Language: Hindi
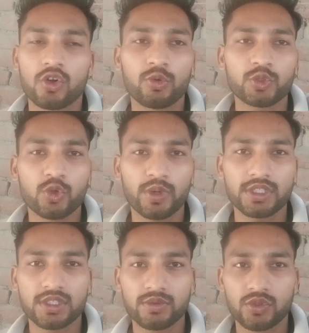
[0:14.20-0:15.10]
होप सो भाई
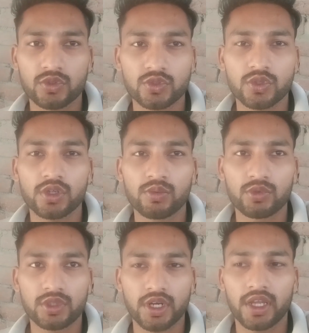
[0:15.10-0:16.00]
सभी दोस्तों के
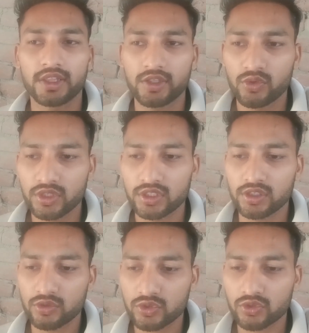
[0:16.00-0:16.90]
कबूतर हेल्थी होंगे
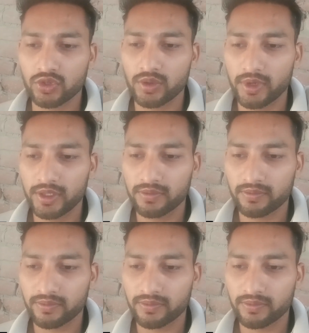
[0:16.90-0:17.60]
तंदुरुस्त होंगे भाई